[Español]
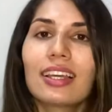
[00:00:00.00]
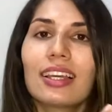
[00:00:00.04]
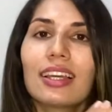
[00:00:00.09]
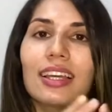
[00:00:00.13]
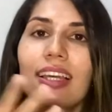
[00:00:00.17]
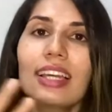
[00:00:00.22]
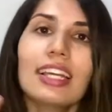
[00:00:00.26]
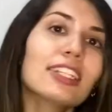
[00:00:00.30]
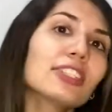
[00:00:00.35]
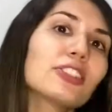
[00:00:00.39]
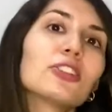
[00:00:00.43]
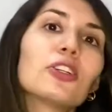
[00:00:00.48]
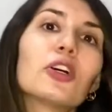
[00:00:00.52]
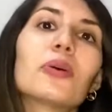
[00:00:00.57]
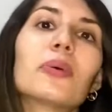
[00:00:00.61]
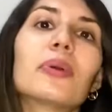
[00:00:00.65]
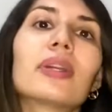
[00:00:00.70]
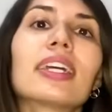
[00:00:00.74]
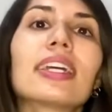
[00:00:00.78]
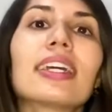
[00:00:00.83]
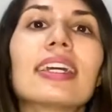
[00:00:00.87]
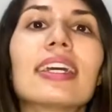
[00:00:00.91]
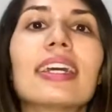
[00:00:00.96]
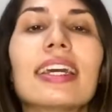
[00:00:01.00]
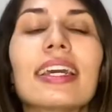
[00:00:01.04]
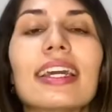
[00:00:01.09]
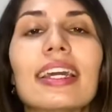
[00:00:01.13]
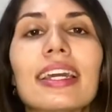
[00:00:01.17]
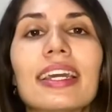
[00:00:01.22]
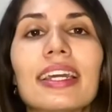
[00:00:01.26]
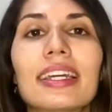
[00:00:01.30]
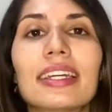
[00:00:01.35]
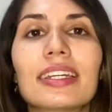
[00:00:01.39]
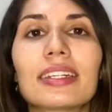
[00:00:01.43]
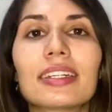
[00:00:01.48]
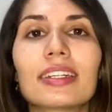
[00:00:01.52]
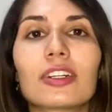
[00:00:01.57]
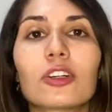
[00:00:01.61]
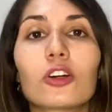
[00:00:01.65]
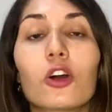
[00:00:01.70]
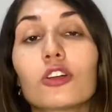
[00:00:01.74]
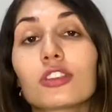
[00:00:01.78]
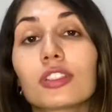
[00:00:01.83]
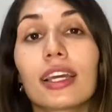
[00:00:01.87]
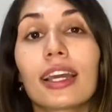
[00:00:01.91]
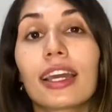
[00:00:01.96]
y sobre eh,
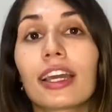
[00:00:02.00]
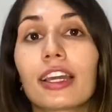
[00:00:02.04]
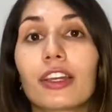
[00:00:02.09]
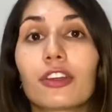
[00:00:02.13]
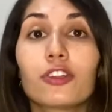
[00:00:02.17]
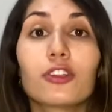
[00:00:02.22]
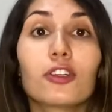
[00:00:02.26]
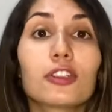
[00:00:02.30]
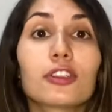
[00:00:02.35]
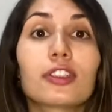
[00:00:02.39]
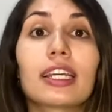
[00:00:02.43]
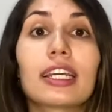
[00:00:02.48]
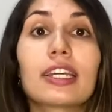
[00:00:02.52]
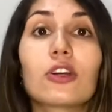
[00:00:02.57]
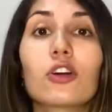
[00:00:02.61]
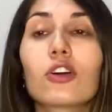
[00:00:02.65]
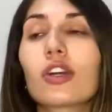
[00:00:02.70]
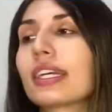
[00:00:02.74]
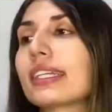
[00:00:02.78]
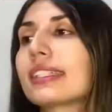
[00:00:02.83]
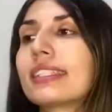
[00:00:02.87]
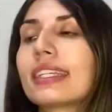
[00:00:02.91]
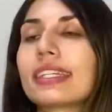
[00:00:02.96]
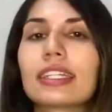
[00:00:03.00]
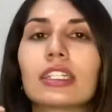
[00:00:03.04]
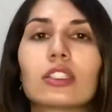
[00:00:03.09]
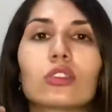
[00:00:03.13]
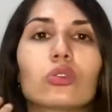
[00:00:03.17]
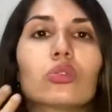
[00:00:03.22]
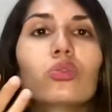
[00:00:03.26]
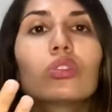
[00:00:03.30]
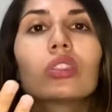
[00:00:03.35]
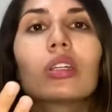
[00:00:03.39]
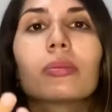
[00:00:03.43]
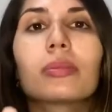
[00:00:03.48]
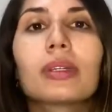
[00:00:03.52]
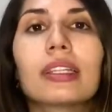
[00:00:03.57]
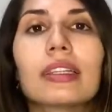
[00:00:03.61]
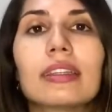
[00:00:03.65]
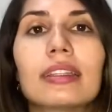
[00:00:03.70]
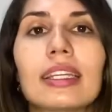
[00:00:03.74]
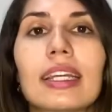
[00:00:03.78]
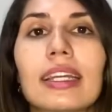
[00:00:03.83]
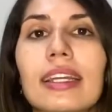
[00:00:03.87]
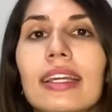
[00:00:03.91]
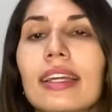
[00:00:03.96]
cosas que yo tengo que sé que tú también
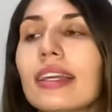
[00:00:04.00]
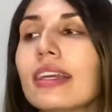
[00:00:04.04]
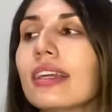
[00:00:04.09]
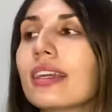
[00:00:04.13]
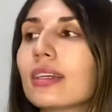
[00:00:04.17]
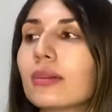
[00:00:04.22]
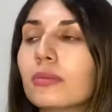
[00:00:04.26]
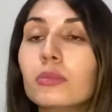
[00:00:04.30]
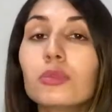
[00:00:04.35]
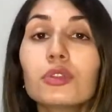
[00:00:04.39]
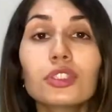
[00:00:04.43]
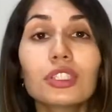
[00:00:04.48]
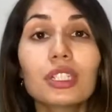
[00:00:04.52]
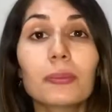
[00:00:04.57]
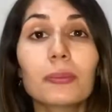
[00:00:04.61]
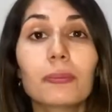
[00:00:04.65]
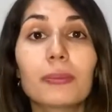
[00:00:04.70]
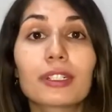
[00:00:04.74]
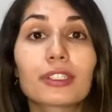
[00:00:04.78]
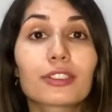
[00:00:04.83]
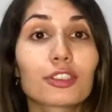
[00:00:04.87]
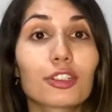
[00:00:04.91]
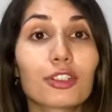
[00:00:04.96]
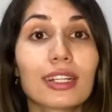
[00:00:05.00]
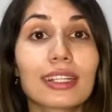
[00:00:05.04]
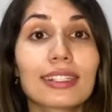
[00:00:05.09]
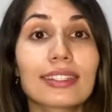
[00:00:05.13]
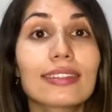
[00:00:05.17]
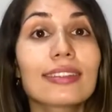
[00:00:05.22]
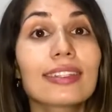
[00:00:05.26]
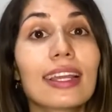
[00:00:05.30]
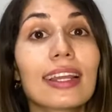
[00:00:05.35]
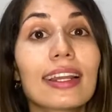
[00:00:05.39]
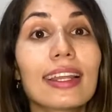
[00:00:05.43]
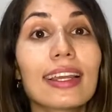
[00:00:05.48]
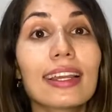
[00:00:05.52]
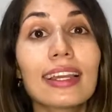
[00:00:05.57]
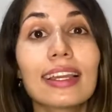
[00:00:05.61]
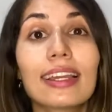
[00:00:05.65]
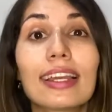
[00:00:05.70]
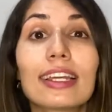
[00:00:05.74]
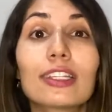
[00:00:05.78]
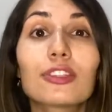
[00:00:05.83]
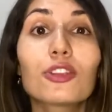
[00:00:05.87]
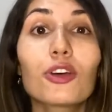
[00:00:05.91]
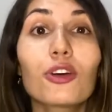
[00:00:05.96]
tienes y que muchas personas tienen y
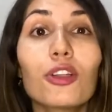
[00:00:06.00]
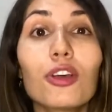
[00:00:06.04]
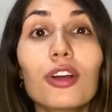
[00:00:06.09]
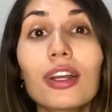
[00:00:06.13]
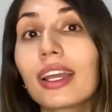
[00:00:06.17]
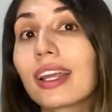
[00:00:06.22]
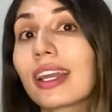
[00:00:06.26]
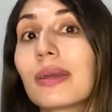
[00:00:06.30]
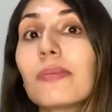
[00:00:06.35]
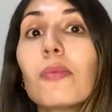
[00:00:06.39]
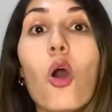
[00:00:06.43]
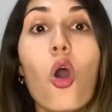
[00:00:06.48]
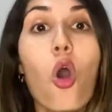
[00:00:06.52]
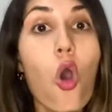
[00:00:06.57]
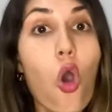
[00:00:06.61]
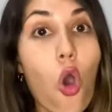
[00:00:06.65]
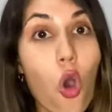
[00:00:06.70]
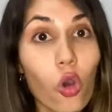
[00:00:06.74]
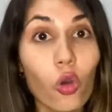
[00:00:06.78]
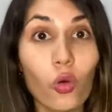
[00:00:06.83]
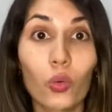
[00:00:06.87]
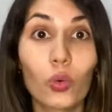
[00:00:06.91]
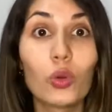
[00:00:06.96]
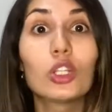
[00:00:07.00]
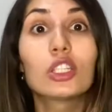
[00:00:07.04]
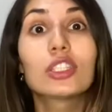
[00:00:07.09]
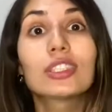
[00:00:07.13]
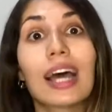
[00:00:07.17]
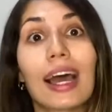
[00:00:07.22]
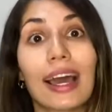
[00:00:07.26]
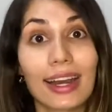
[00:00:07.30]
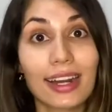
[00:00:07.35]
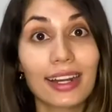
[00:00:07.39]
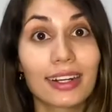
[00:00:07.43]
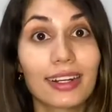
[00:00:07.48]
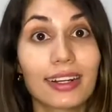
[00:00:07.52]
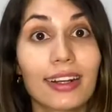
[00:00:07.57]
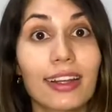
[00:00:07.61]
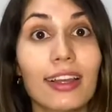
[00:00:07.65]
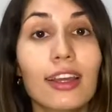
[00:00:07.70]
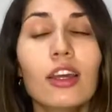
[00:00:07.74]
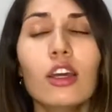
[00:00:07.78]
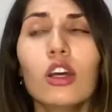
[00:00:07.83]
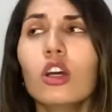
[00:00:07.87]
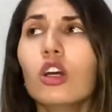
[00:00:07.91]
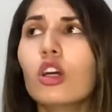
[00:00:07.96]
que todos queremos ocultar.
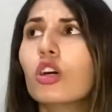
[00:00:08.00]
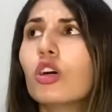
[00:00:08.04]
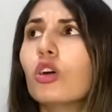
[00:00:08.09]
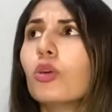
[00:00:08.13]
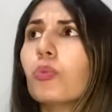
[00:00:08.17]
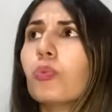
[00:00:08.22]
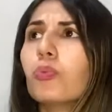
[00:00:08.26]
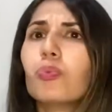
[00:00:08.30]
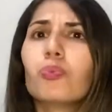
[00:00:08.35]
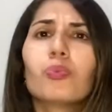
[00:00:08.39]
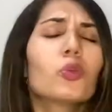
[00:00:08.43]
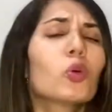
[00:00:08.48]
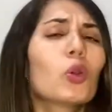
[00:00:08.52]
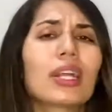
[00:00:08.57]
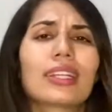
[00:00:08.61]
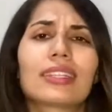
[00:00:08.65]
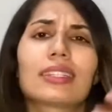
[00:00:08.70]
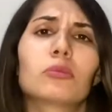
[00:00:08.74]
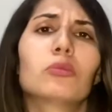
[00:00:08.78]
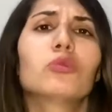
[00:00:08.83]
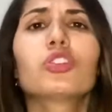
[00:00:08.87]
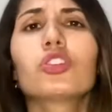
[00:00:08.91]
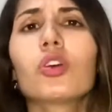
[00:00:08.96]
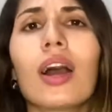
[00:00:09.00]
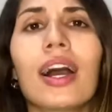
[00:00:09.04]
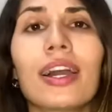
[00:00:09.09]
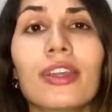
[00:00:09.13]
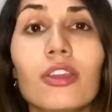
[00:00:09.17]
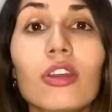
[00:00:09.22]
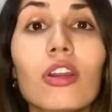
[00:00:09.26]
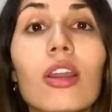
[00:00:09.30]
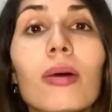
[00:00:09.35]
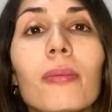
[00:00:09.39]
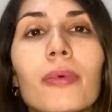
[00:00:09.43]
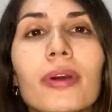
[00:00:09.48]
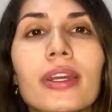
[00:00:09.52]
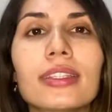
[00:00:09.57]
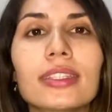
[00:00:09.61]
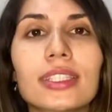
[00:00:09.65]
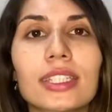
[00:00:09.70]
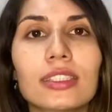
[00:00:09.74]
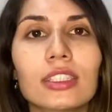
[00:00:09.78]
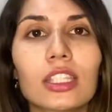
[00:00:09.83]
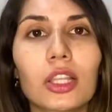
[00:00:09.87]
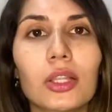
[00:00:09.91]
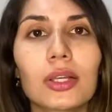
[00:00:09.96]
Durante muchos años lo hemos
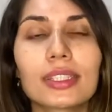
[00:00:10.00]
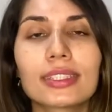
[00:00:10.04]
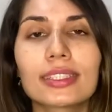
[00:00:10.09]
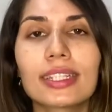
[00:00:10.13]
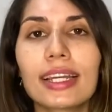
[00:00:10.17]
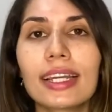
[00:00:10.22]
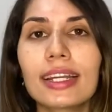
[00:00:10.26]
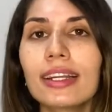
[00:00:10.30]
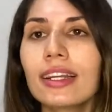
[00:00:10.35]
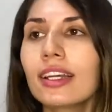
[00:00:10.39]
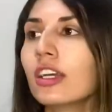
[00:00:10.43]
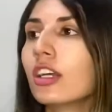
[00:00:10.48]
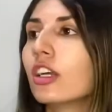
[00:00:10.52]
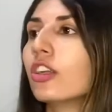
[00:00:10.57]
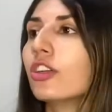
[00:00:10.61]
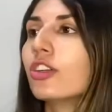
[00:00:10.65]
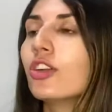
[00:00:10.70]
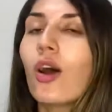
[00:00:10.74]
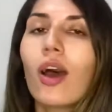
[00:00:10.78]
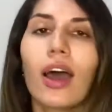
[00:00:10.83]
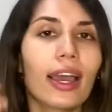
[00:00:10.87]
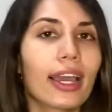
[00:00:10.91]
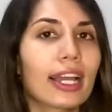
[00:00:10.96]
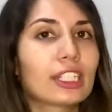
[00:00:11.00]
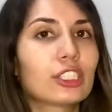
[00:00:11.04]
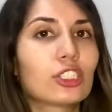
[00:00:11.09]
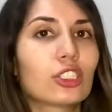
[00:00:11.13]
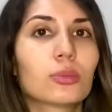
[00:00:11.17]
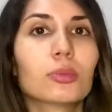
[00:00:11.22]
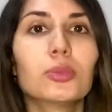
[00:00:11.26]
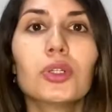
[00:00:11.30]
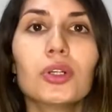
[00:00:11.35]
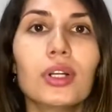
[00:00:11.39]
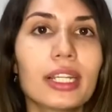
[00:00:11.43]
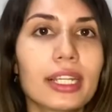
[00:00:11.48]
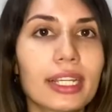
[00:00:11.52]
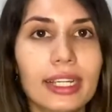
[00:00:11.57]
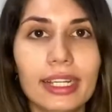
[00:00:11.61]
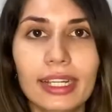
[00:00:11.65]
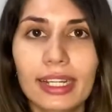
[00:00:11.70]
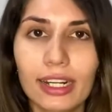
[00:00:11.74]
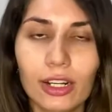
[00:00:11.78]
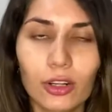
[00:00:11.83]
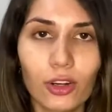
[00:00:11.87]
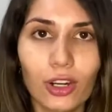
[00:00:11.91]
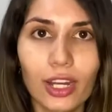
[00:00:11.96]
intentado hacer, nos han hecho bullying en
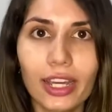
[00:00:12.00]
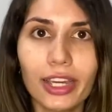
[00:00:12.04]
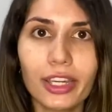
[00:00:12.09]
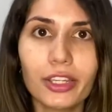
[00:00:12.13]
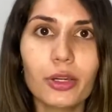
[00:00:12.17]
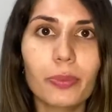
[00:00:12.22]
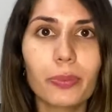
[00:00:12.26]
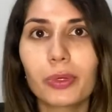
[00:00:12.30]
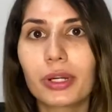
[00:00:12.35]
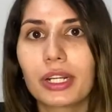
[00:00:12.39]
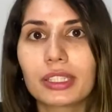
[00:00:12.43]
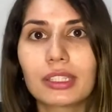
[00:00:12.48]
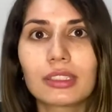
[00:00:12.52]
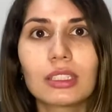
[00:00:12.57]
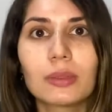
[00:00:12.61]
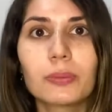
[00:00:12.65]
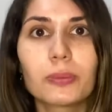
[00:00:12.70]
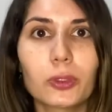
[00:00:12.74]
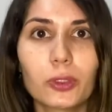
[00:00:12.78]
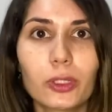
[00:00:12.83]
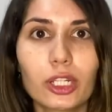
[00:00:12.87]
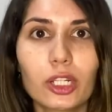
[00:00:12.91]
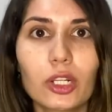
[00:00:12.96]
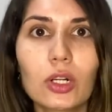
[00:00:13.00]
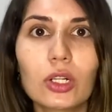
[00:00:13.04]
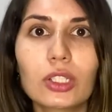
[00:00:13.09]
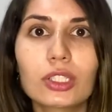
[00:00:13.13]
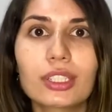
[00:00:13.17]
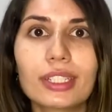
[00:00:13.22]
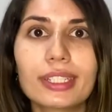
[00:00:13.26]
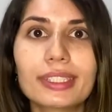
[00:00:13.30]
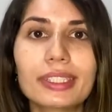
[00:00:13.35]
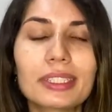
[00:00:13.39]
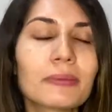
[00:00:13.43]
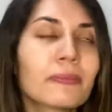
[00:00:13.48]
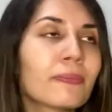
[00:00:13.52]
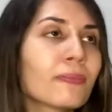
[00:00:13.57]
el colegio por este tipo de cosas